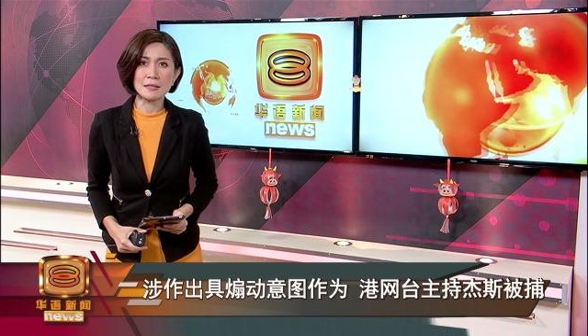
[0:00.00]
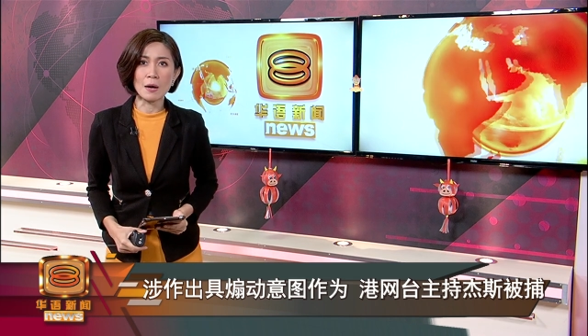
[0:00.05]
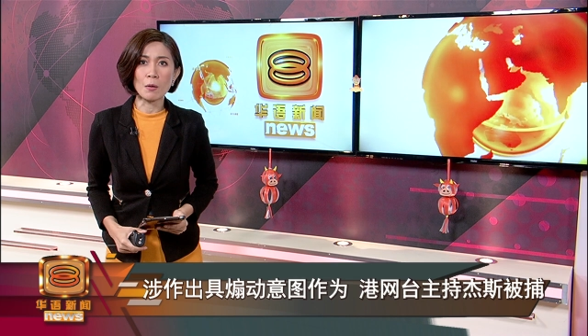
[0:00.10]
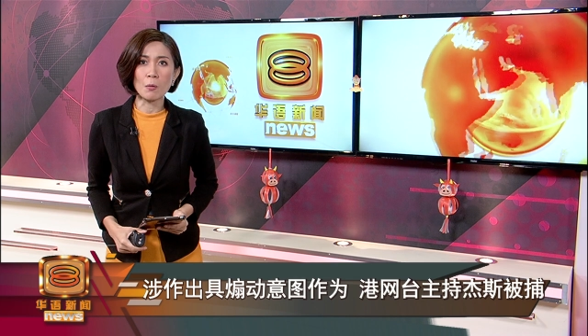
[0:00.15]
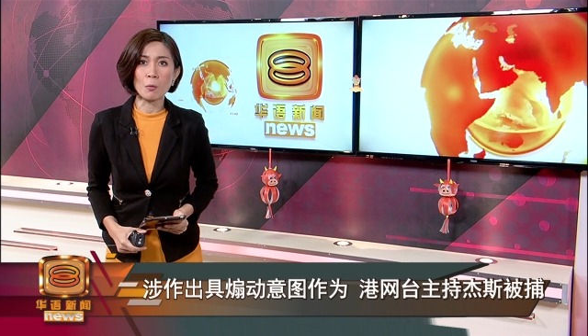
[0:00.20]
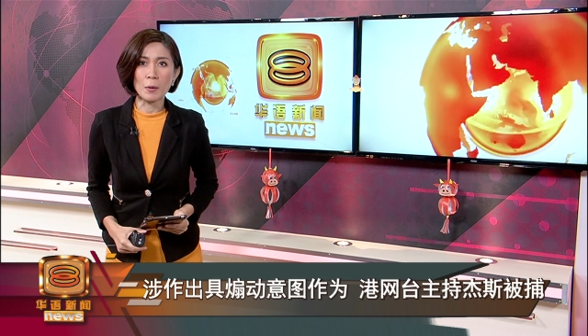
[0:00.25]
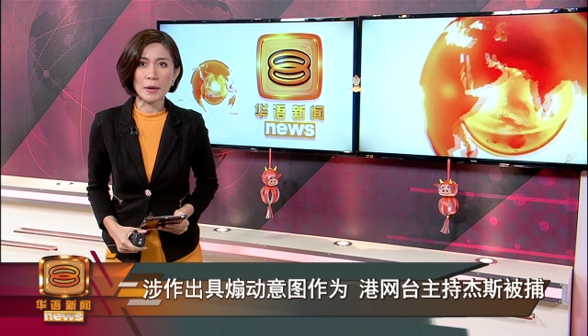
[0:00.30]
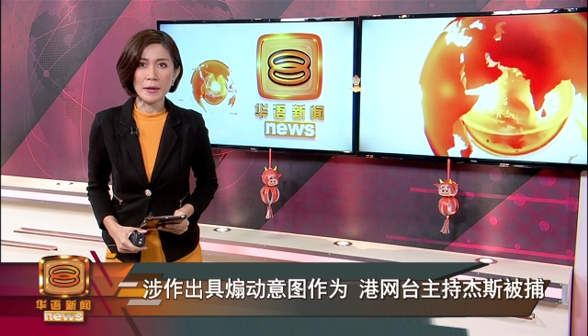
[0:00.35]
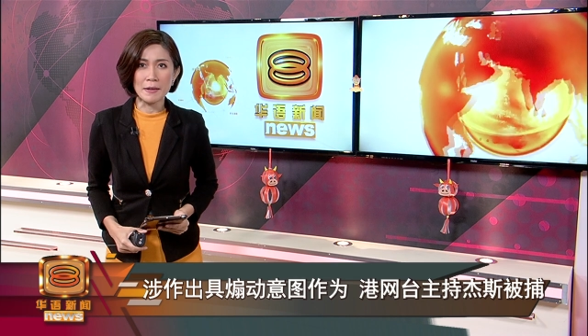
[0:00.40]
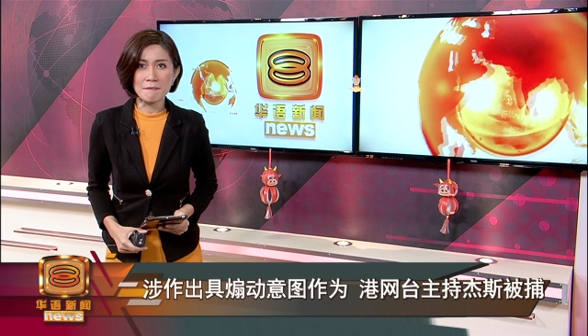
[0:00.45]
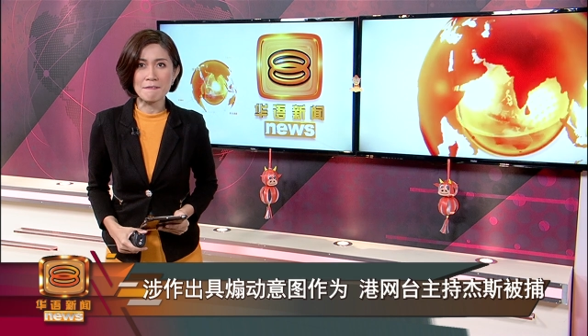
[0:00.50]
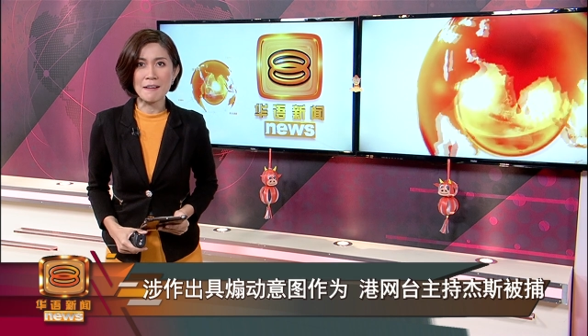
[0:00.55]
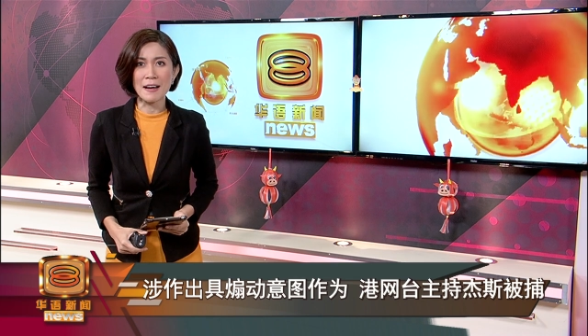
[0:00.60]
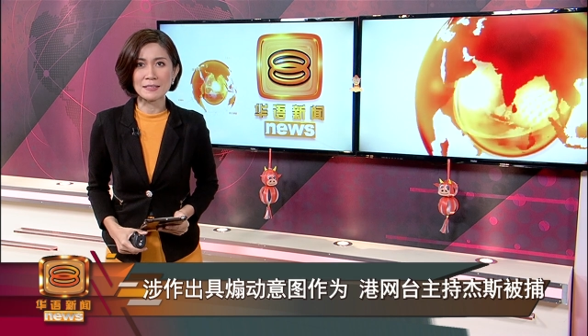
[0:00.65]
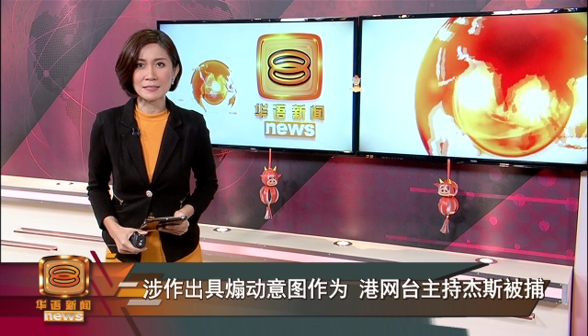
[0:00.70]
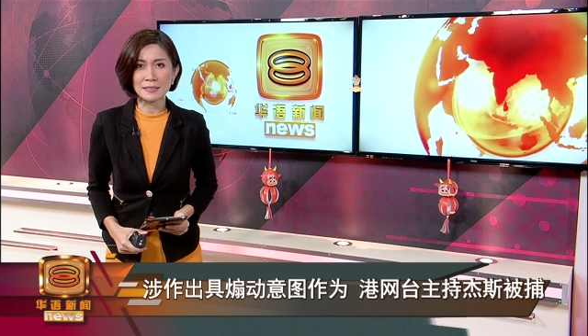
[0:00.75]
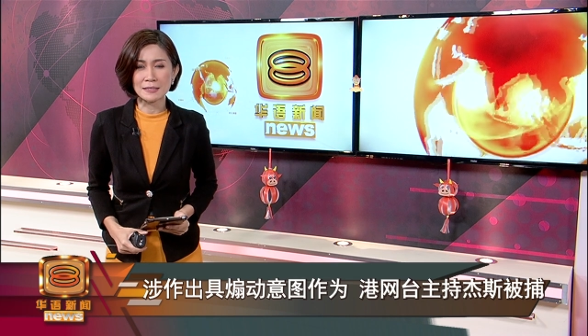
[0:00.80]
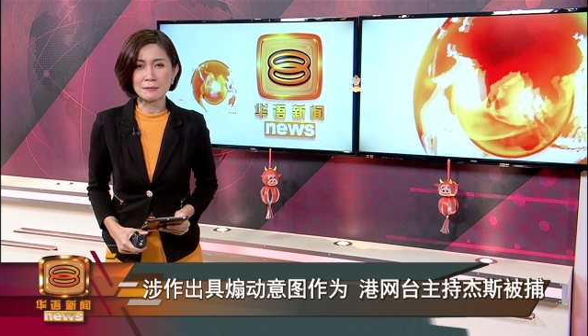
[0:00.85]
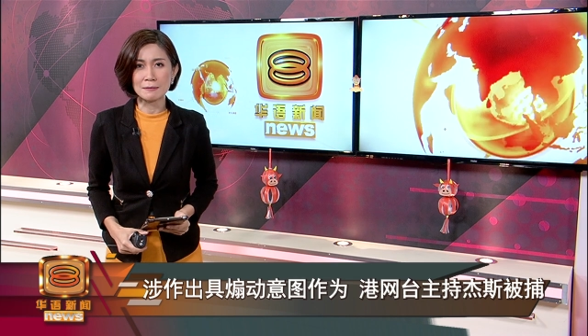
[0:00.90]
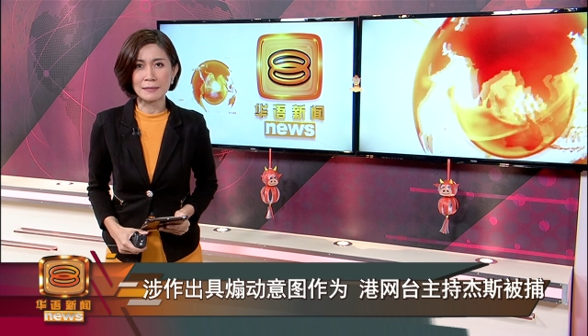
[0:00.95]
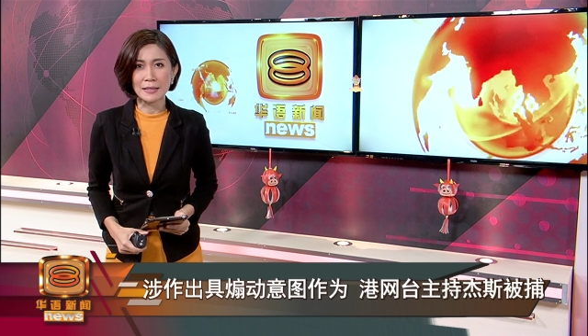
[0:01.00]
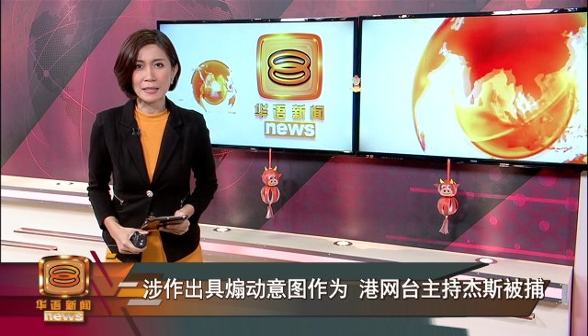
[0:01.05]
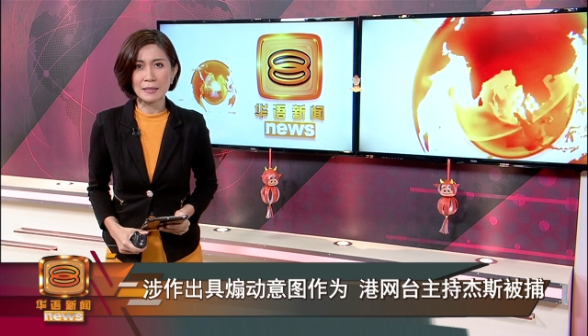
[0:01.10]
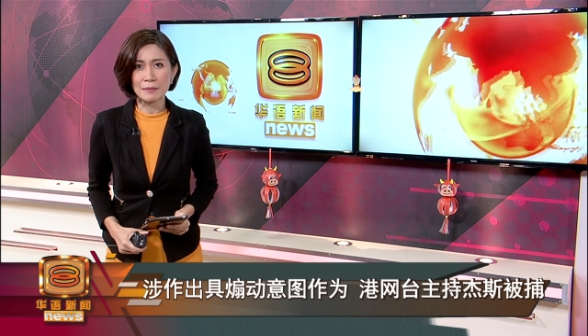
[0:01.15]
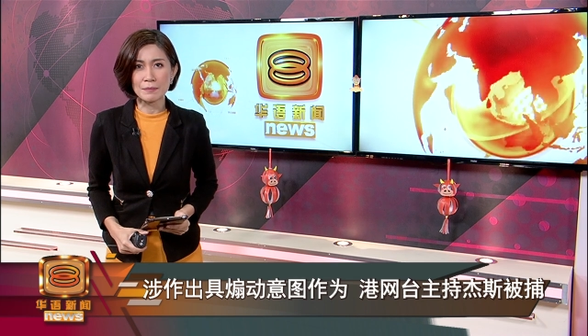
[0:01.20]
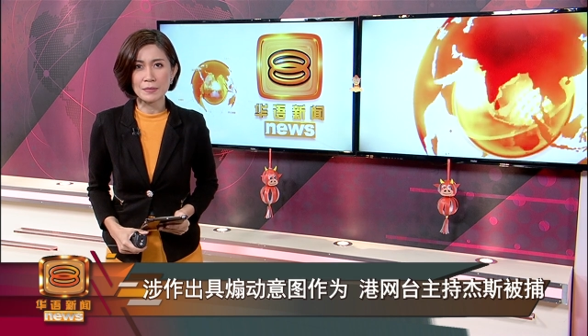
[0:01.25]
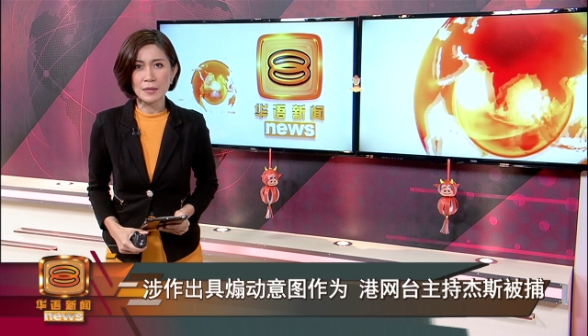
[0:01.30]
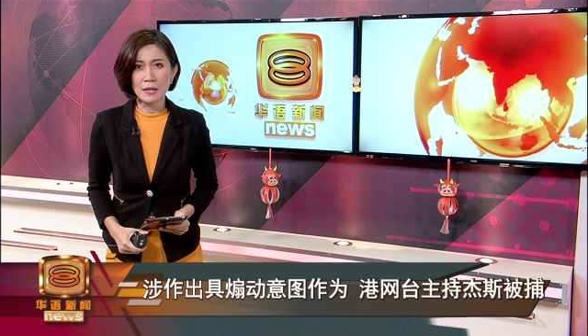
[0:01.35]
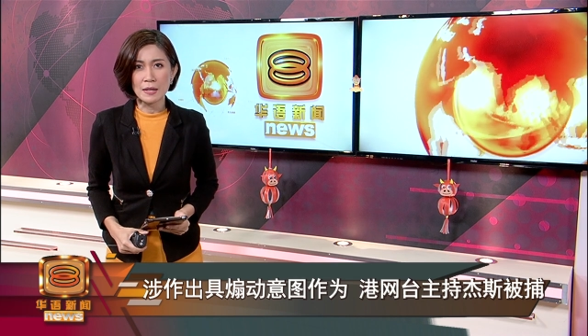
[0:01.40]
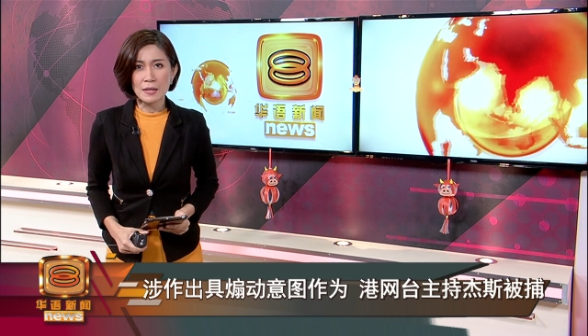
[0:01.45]
的违法行
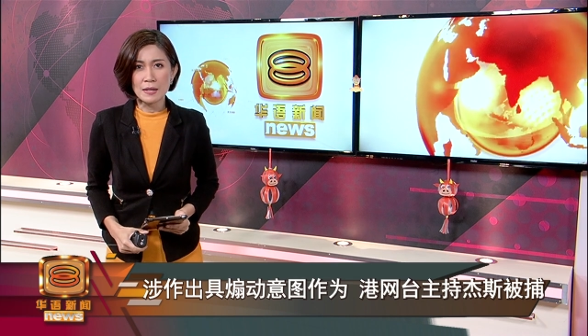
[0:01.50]
为。